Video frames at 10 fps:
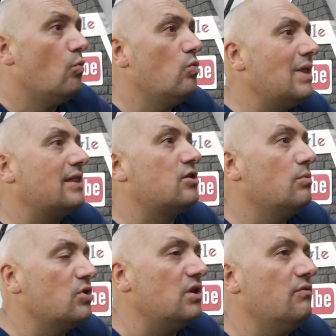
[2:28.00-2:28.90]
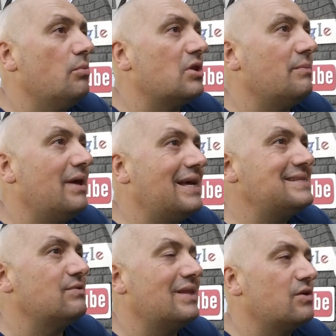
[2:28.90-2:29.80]
Un altro motivo potrebbe
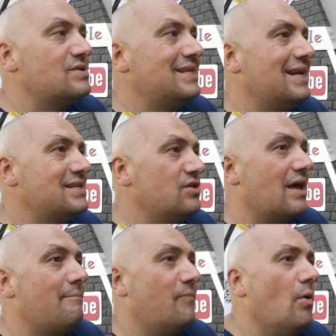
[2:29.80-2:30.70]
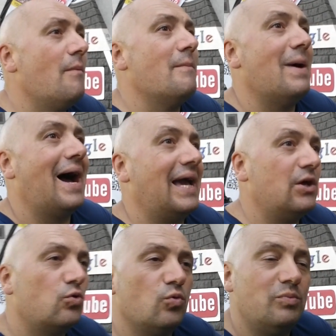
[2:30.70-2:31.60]
essere, un'altra considerazione è come mai
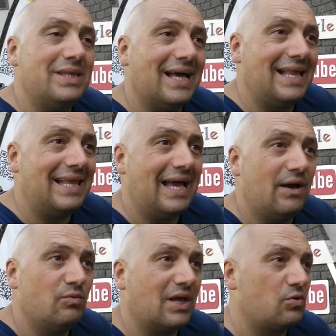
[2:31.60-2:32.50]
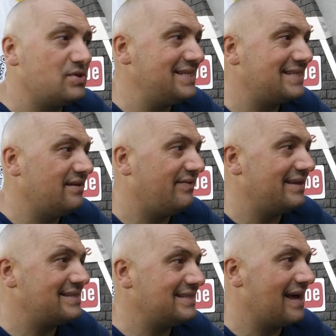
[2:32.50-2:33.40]
YouTube Italia è una così
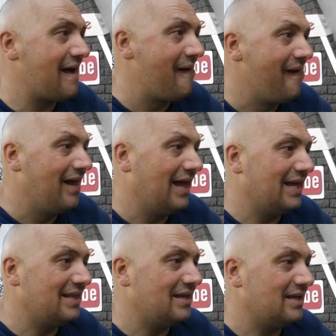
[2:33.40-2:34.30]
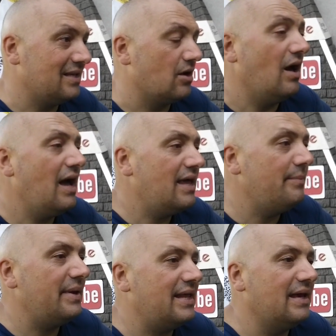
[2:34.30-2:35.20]
schifezza eh, di, di,
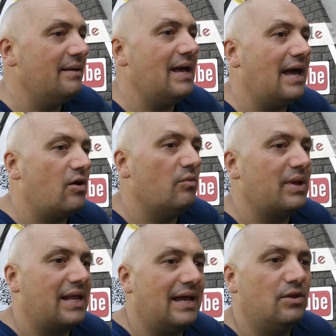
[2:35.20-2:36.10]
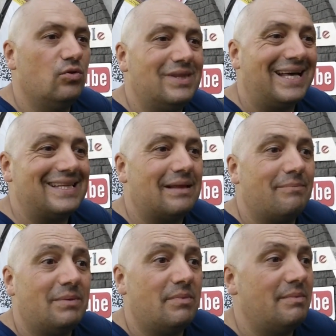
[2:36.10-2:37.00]
anche perché, ecco, perché, è inondata da
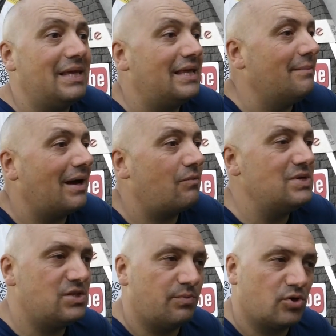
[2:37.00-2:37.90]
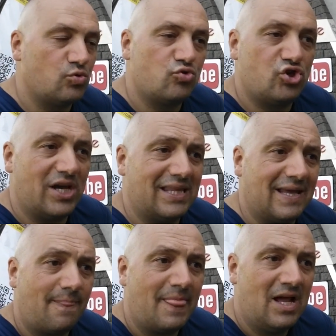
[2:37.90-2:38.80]
bimbi minchie, ma questo però
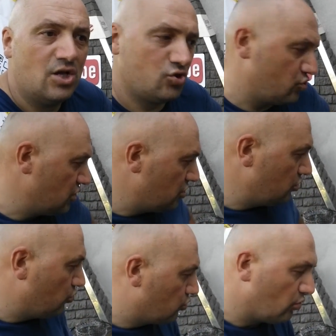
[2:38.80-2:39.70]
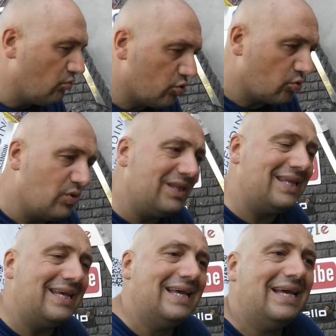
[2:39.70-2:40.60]
succede, succede in tutto il mondo,
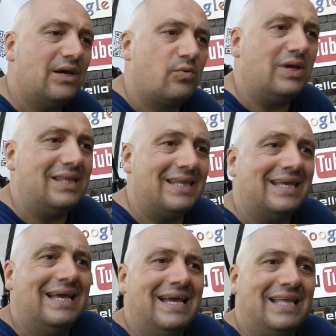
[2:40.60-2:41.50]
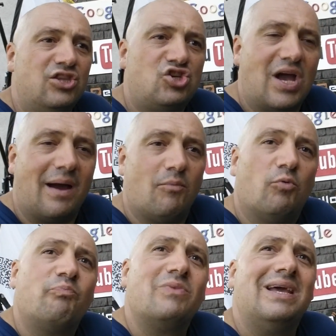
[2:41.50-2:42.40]
quindi, quindi
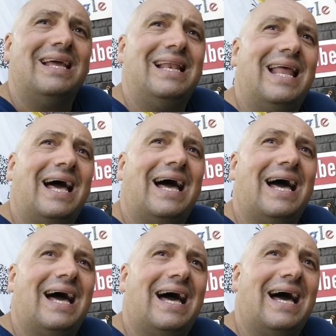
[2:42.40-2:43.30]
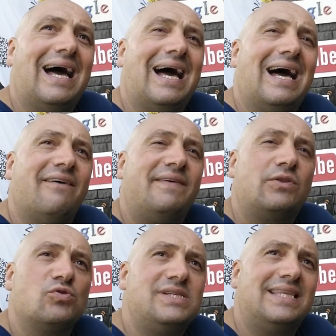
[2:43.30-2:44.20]
diciamo la
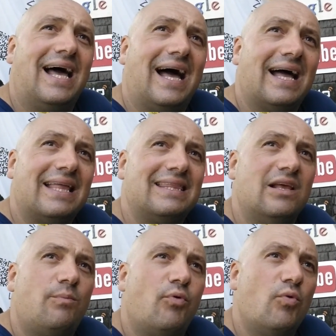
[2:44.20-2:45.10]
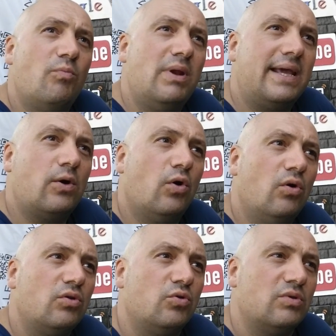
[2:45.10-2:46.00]
fetosità del
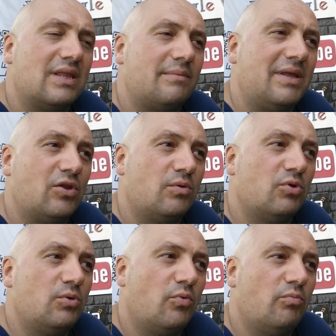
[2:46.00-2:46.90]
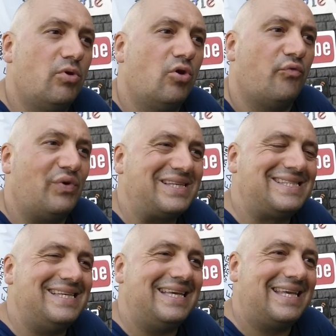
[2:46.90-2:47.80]
pubblico, di un determinato tipo di pubblico, fa
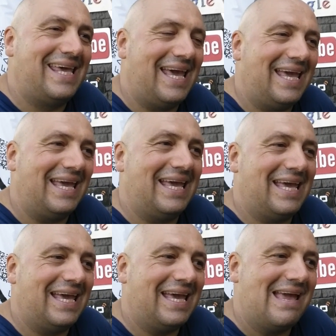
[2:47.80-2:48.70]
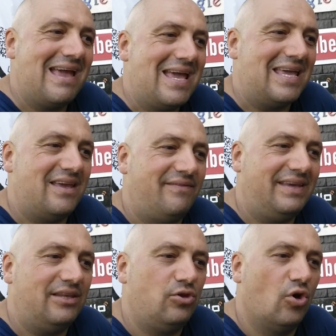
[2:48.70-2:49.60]
sì che eh, i
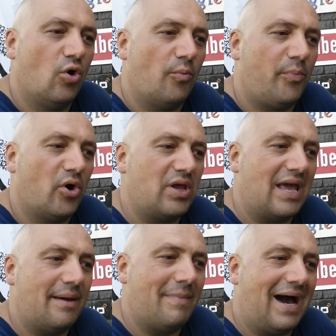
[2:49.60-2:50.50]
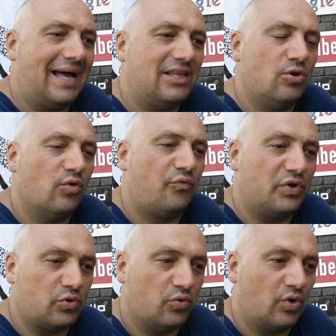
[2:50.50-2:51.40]
video poi emanino
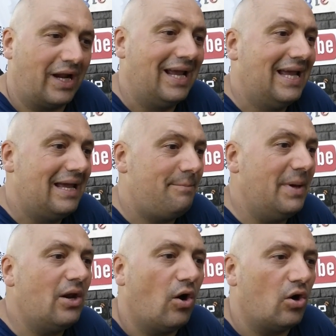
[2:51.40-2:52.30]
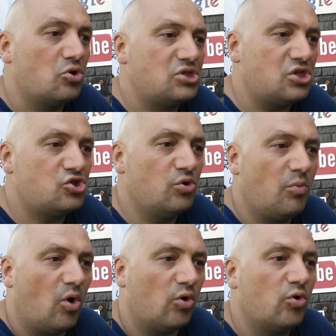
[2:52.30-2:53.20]
fetore. Però allo stesso
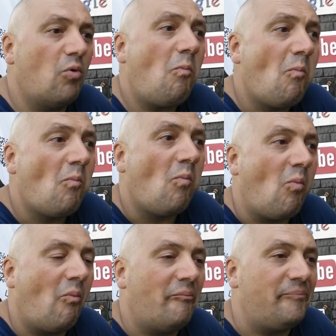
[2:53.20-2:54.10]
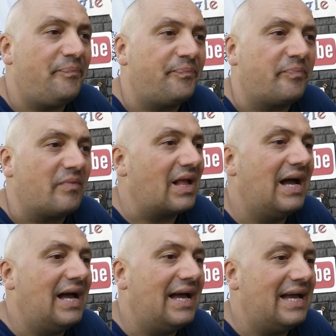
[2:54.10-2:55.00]
modo mh,
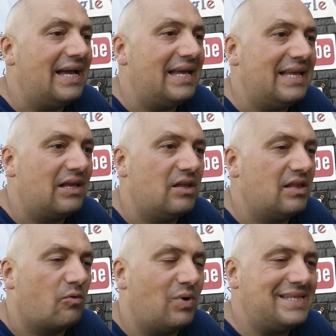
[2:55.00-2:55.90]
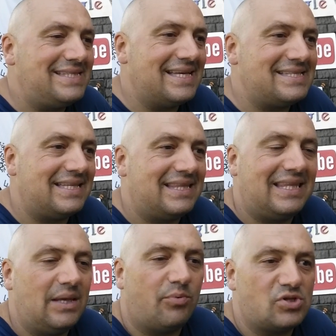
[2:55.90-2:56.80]
mm, eh, di qualsiasi
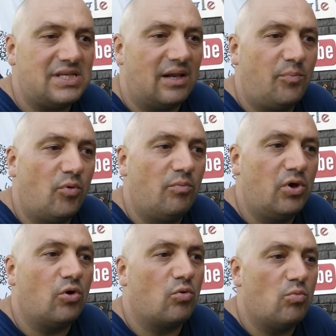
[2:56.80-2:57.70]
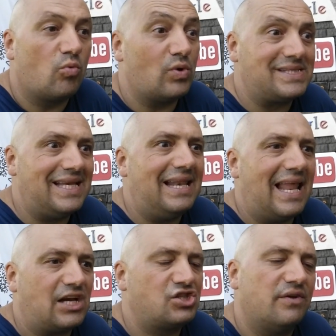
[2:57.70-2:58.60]
tipo sia il pubblico, comunque se
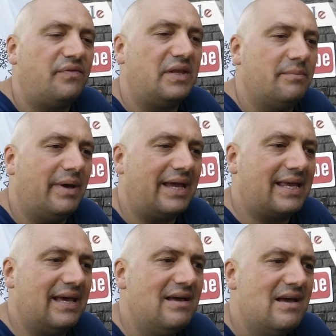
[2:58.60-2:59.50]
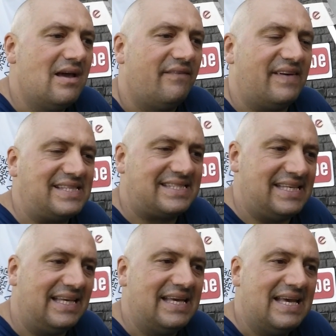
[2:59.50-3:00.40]
lascia feedback fa
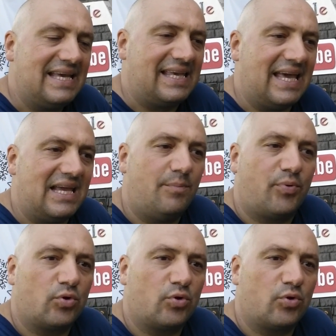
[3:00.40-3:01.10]
sì che il